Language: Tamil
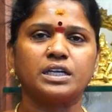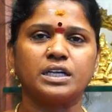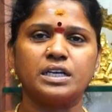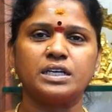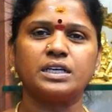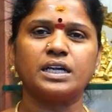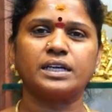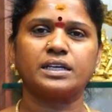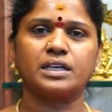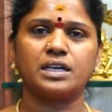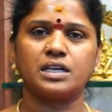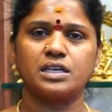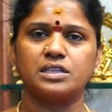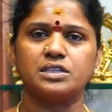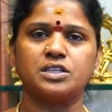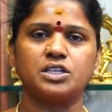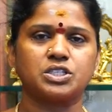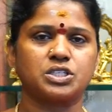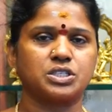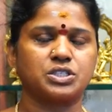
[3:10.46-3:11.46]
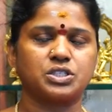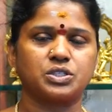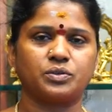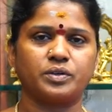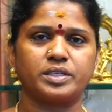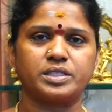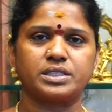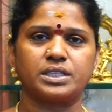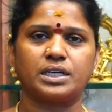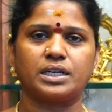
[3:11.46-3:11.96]
இன்றைக்கி இந்த
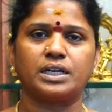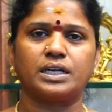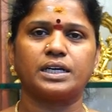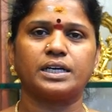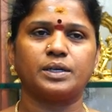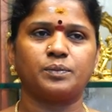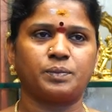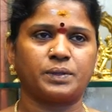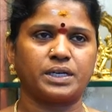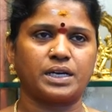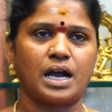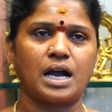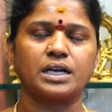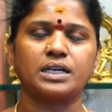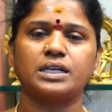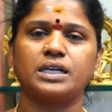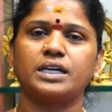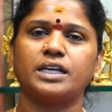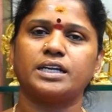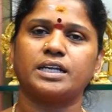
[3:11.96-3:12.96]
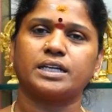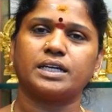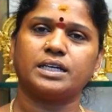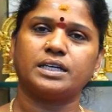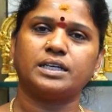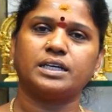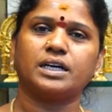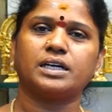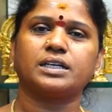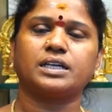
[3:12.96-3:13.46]
சுச்சுவேஷனில் இப்போ நாங்களே
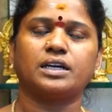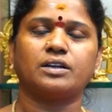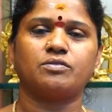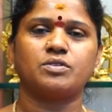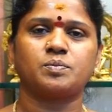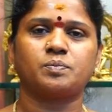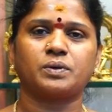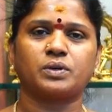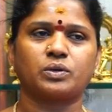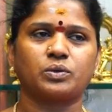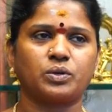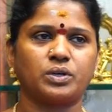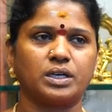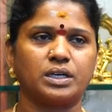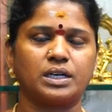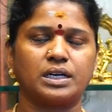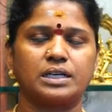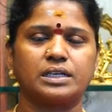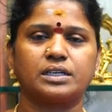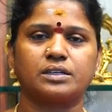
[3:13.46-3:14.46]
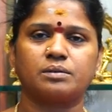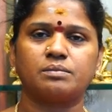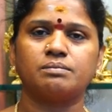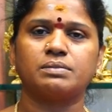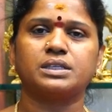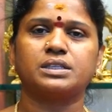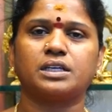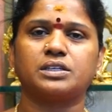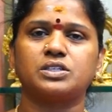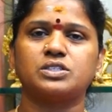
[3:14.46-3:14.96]
நிறையா கேள்விப்படுறோம் எங்களுக்கு
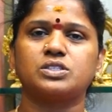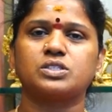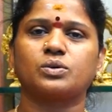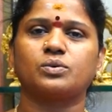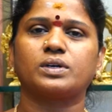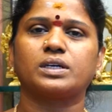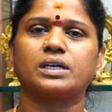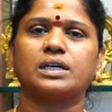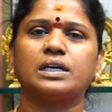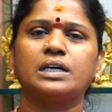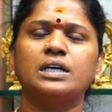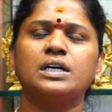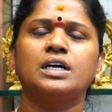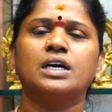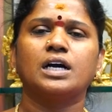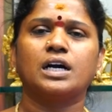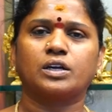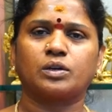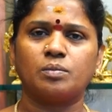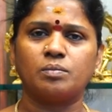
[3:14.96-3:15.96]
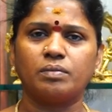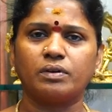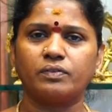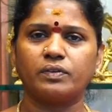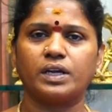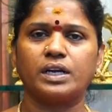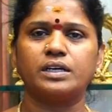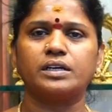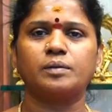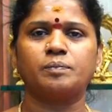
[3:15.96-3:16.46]
ரொம்ப தெரிஞ்சவங்க ரொம்ப
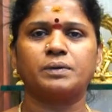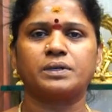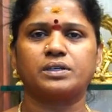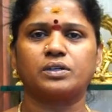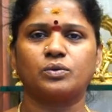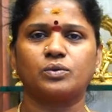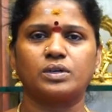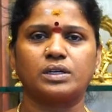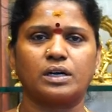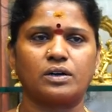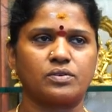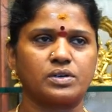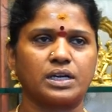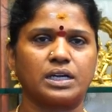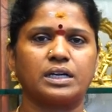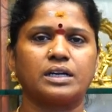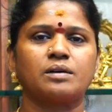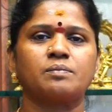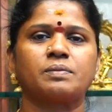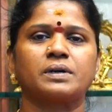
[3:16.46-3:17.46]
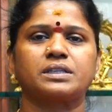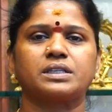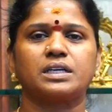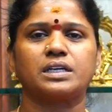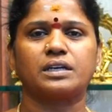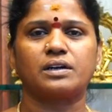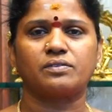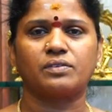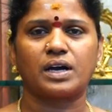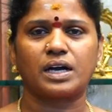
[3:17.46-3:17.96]
வேண்டப்பட்டவங்க அவங்கெல்லாம்
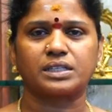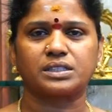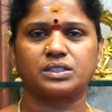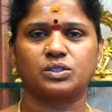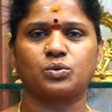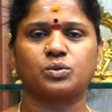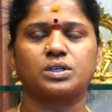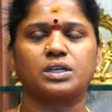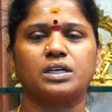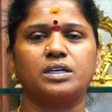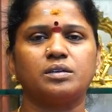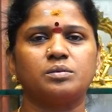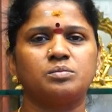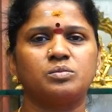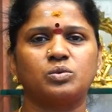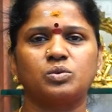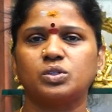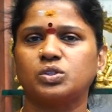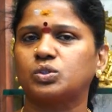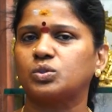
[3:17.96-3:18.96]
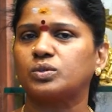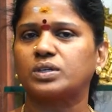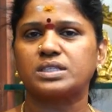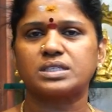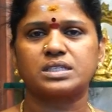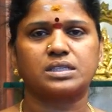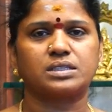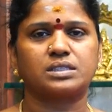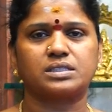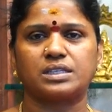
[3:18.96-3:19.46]
பார்த்திங்கன்னா வாரத்துக்கு ஒரு ரெண்டு மூணு
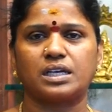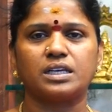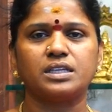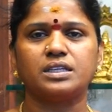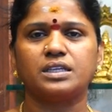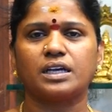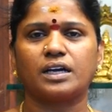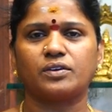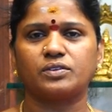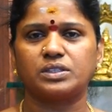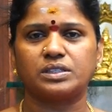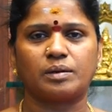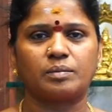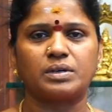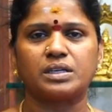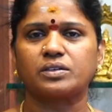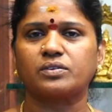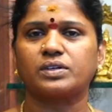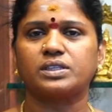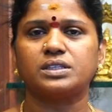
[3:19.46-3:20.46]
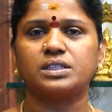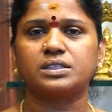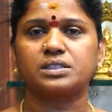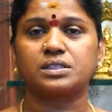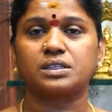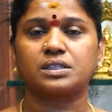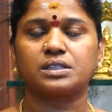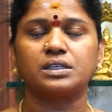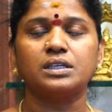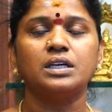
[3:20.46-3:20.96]
துக்க செய்தியாவது நம்மளுக்கு
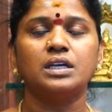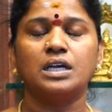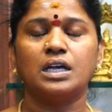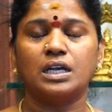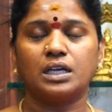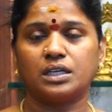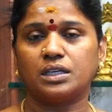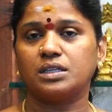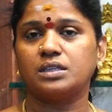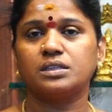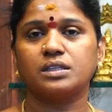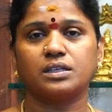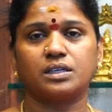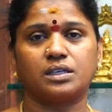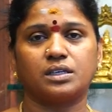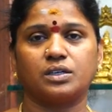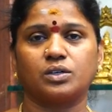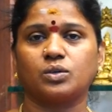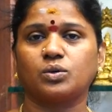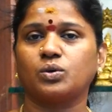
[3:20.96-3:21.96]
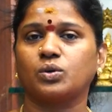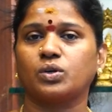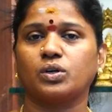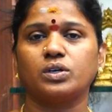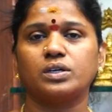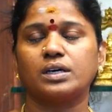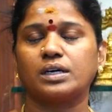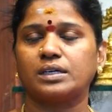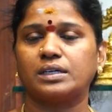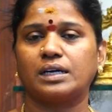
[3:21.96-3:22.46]
வந்துட்டுருக்கு இந்த
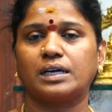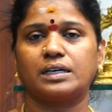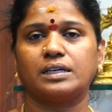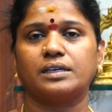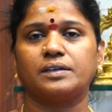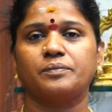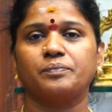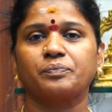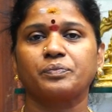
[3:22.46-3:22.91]
கொரோனானால்